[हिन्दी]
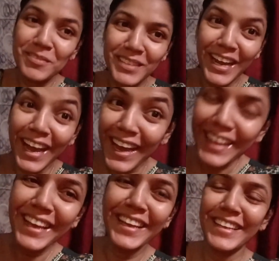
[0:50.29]

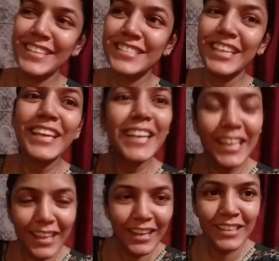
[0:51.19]
मतलब आ रहा है
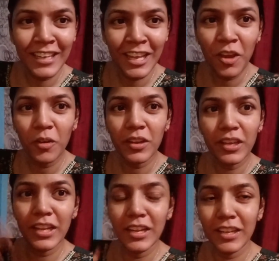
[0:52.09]
नज़दीक कल का दिन
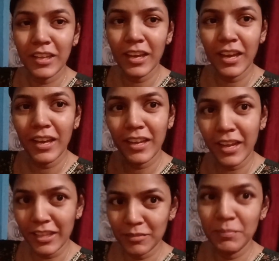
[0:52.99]
है और कल का